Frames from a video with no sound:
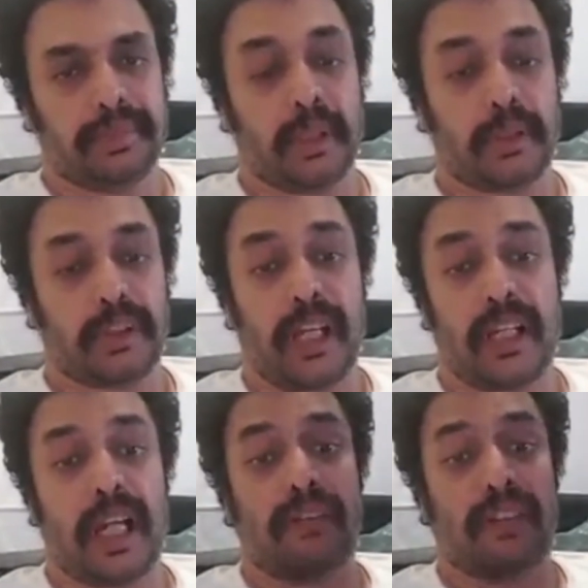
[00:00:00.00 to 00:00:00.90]
మాకు
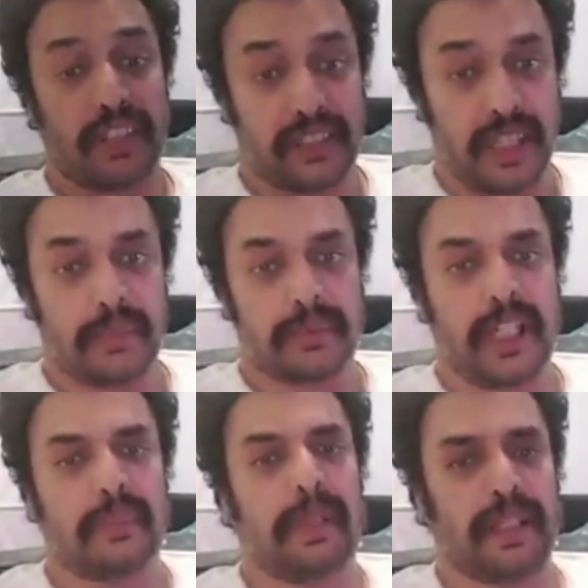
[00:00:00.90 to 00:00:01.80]
చాలా ఆవేదనగా
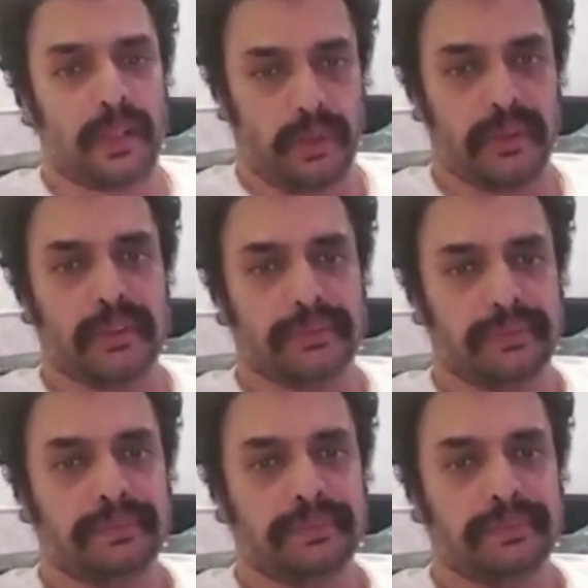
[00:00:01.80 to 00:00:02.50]
చాలా బాధగా ఉంది